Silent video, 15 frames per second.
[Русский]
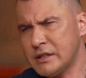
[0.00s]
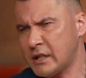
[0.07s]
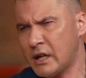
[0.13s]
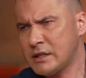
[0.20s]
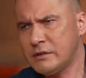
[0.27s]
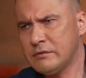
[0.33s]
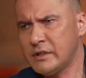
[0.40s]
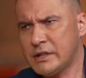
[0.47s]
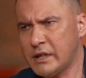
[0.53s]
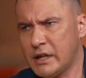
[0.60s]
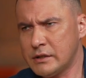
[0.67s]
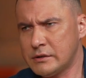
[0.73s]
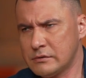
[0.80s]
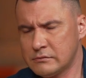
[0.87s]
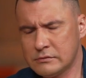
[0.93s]
никак не
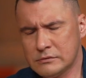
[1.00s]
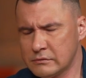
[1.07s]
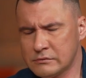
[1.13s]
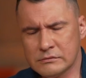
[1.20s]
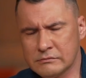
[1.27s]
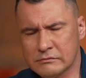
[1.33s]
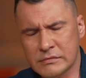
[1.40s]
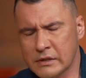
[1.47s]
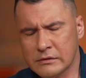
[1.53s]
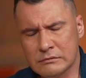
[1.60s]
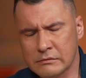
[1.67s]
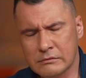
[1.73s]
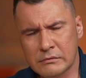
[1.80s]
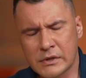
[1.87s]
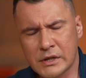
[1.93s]
влияет.
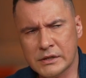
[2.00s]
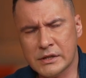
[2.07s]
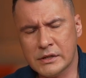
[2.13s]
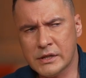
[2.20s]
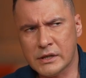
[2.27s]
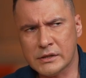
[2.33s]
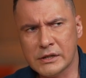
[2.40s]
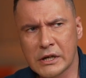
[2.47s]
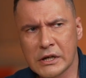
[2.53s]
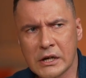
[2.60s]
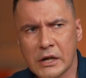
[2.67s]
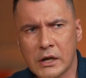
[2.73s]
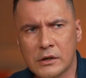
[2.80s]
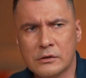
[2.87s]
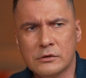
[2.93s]
Это нет.
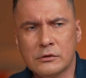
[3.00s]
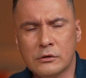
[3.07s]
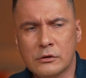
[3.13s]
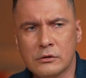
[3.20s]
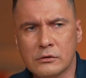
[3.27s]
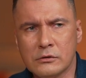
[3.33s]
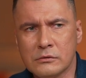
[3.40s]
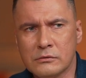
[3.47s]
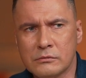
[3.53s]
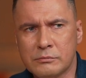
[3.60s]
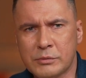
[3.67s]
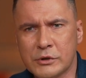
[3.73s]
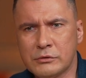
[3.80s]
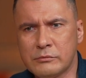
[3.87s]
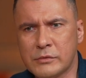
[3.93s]
Но э,
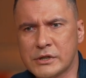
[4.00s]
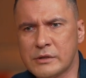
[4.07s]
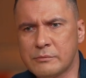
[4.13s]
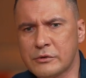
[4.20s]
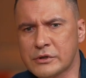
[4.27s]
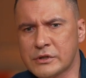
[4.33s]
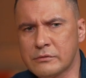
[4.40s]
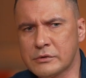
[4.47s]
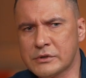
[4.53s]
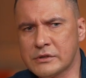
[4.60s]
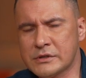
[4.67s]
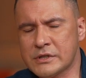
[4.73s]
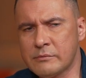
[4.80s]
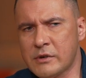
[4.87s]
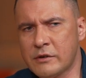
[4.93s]
подумайте, просто вот
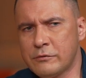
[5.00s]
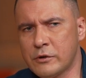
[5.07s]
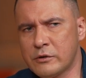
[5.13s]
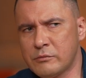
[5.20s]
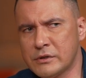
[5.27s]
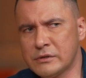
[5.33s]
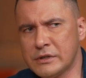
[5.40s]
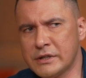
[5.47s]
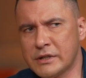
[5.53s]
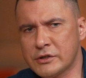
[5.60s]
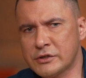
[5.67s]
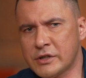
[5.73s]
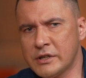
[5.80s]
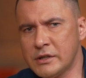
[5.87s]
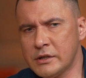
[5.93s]
сама форма не
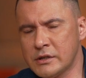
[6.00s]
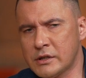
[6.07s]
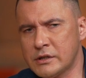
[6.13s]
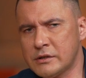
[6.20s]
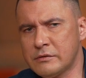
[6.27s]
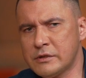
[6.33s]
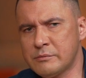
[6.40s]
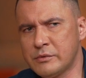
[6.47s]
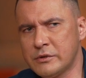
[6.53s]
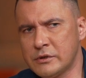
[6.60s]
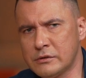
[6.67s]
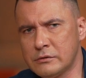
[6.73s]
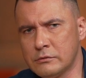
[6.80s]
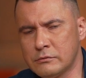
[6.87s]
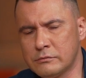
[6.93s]
гражданина, это ведь
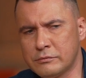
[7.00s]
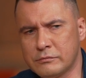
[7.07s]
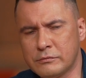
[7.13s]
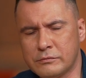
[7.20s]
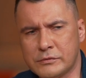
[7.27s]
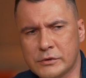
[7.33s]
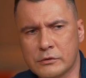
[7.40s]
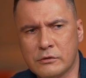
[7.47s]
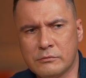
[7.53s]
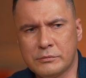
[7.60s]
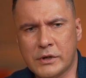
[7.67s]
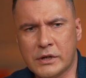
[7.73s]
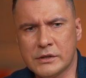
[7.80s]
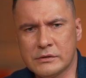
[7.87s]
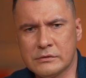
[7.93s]
было ну, в таком
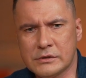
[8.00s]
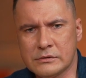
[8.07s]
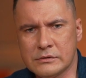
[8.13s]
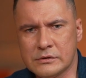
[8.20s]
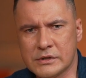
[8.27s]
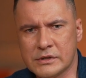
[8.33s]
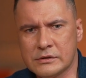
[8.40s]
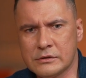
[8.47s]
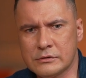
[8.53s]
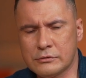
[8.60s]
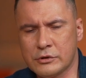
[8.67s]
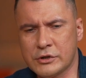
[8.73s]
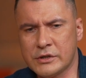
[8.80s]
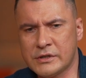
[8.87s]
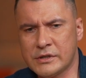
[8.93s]
плане с, с, с
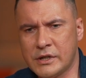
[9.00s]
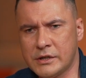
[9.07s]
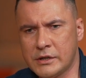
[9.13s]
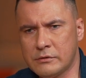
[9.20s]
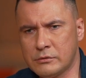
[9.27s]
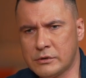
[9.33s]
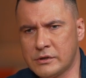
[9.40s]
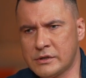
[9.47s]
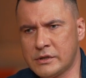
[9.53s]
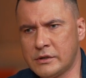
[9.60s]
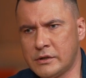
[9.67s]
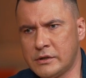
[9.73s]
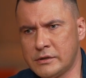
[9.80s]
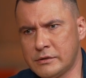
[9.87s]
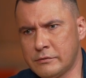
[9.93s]
точки зрения вот,
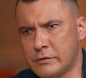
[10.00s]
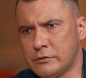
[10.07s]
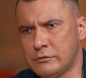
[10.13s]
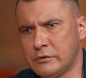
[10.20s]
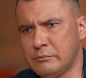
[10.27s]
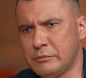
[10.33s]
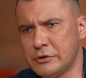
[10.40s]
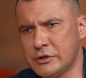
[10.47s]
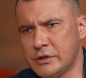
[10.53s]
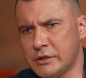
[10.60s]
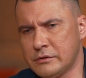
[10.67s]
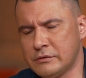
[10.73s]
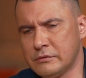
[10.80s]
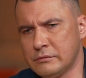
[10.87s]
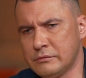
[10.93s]
националистов, которые
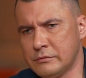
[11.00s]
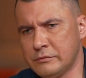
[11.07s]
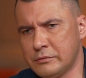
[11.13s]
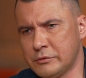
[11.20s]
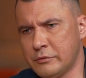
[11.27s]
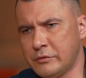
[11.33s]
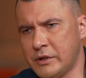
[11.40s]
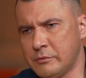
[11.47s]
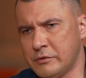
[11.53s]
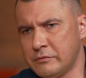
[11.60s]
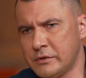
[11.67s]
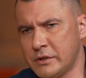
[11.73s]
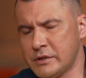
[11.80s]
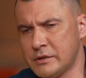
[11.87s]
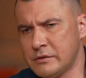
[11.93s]
пришли в то время
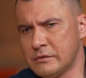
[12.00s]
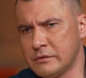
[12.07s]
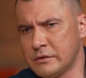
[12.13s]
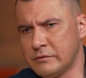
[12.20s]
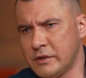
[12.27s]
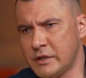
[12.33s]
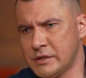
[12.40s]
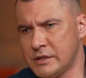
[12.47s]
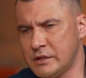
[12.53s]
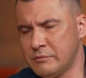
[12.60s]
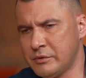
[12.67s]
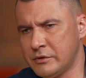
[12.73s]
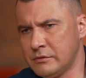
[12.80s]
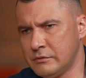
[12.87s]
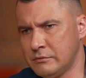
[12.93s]
власти, к власти и
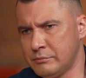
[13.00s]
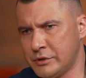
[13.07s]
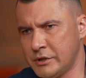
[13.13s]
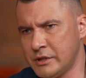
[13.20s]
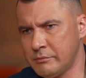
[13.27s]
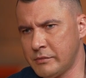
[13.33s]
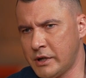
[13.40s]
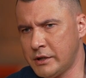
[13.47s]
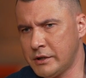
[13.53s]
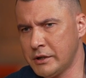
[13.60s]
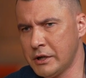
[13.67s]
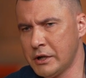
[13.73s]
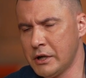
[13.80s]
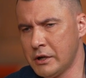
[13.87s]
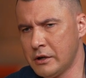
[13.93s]
при, принимали
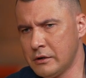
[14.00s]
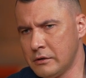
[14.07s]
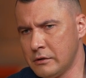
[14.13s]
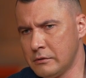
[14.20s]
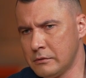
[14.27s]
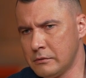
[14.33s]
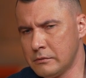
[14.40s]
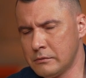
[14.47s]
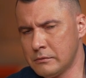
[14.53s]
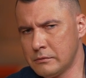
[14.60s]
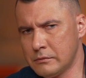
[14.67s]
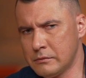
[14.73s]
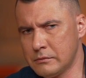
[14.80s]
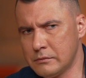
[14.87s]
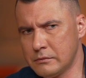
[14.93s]

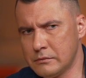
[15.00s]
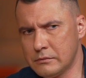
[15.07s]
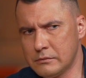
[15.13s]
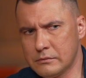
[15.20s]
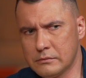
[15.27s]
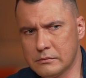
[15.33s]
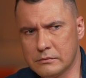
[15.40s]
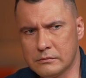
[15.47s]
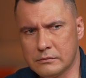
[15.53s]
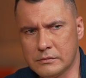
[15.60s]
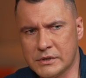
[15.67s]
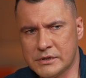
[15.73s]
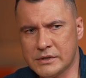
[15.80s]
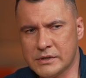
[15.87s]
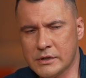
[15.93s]
э,
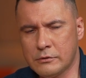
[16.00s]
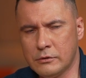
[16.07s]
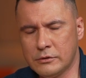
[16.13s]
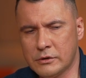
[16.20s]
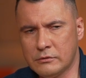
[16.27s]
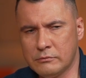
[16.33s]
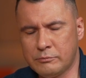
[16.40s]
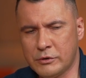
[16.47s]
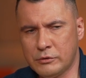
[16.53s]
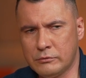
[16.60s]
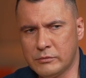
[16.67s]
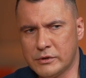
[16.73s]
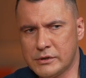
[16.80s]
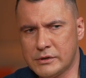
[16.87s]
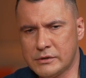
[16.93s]
эти законы. Ну
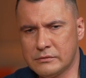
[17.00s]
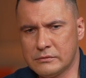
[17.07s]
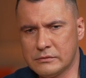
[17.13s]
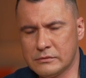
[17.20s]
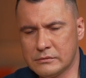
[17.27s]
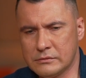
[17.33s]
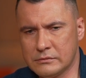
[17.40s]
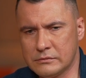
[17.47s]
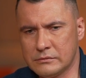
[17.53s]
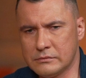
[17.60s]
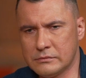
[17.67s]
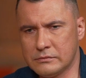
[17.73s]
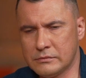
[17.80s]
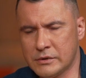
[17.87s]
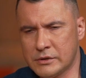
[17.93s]
подумайте,
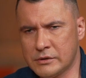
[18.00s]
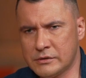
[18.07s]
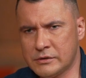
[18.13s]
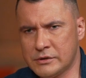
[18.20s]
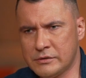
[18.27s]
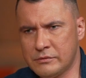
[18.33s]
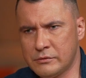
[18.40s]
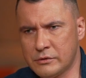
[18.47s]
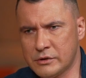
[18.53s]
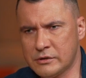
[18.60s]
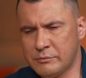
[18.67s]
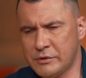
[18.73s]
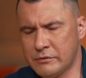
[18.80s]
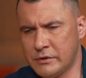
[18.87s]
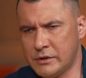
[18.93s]
э, это
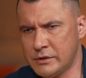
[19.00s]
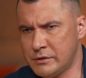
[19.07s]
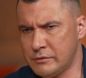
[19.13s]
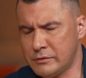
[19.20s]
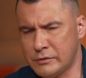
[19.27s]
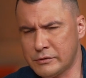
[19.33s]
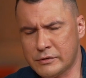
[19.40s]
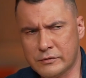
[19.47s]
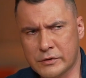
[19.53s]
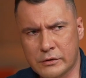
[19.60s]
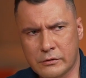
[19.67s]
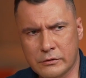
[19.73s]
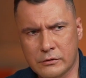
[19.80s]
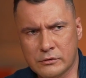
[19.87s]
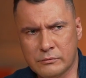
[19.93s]
91 или
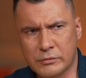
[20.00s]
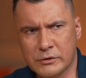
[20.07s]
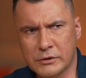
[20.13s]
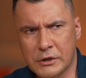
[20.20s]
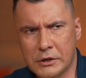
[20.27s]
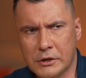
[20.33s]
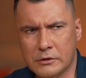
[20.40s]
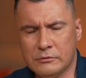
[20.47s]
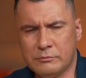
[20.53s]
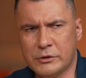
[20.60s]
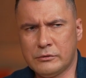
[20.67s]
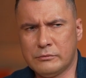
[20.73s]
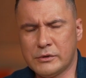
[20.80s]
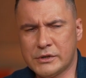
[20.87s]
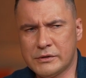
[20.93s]
92 год был. Ну
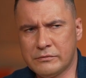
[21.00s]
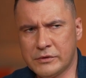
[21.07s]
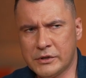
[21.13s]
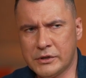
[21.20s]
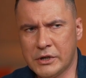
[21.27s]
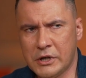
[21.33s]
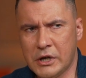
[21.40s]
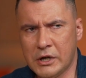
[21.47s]
подумайте, вы